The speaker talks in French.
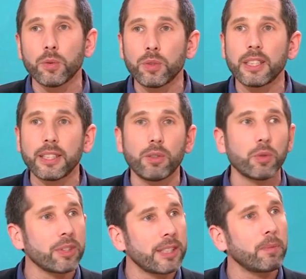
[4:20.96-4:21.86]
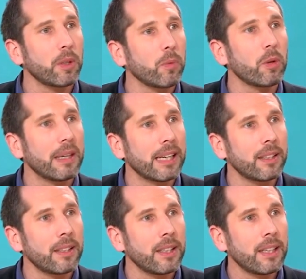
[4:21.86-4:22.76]
vous étiez le 11 septembre 2001,
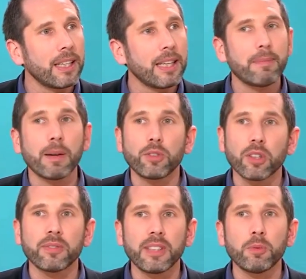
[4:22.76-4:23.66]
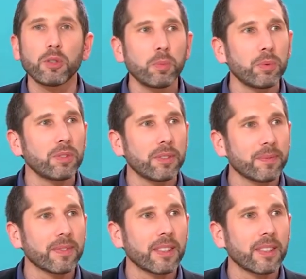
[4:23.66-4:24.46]
ben, ah, je m'en souviens beaucoup plus. Ah,